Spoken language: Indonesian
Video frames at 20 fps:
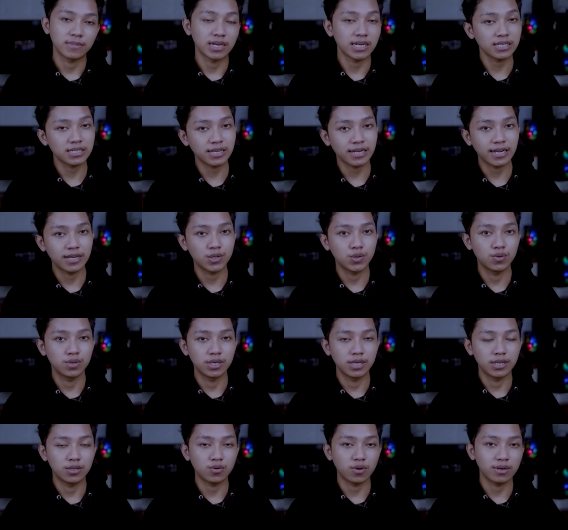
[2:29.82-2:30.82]
ngecek itu
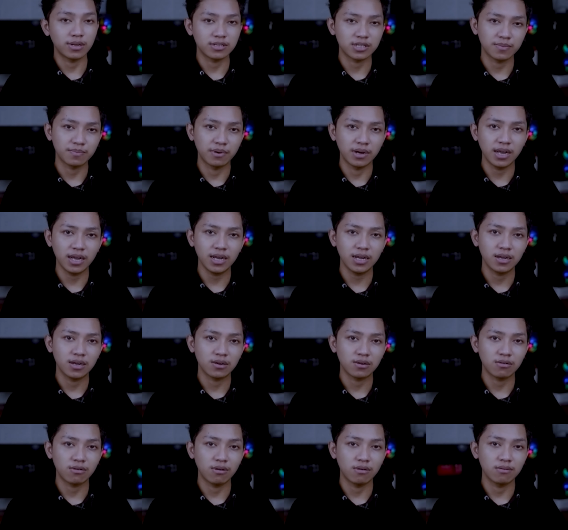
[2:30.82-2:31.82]
di toilet sebelah,
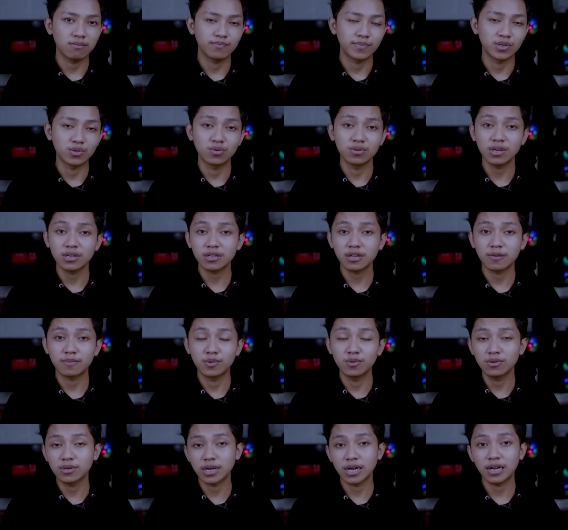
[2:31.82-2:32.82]
kok pintunya
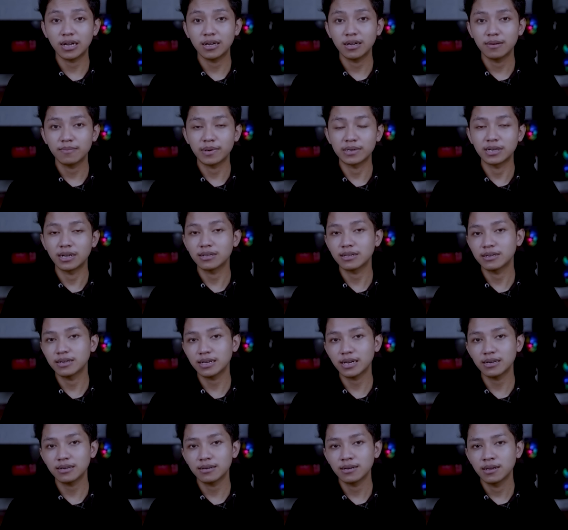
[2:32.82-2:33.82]
terbuka. Padahal tadi
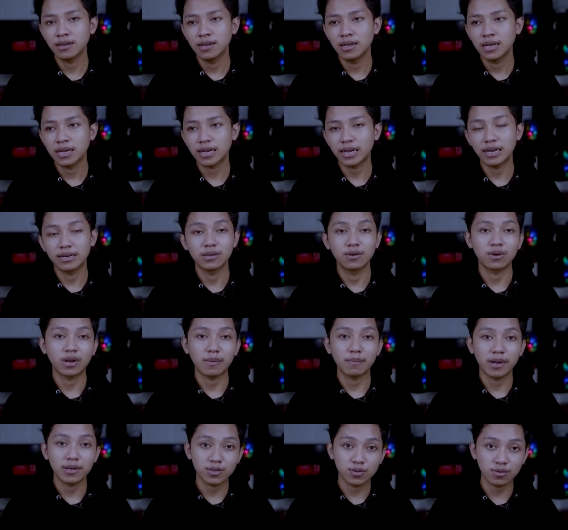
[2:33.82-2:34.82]
kan kayak ada
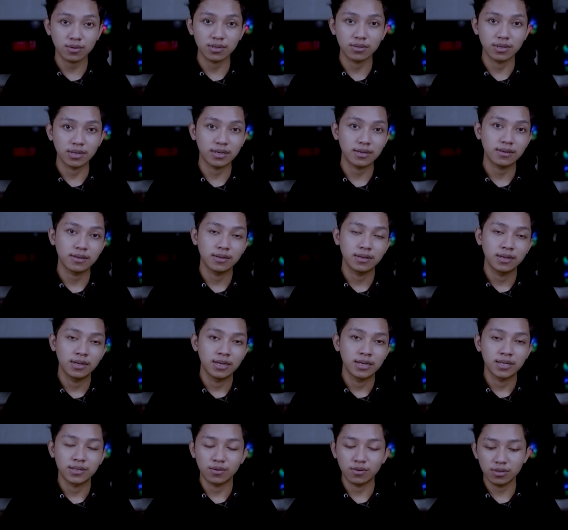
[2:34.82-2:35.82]
orang masuk gitu ya.
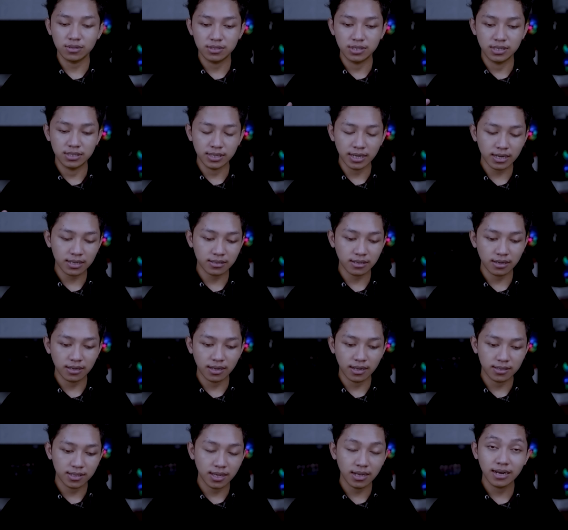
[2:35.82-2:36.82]
Terus dicek
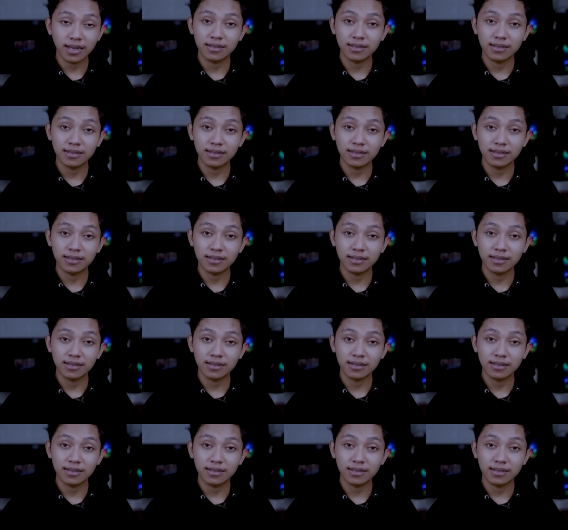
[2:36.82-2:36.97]
ternyata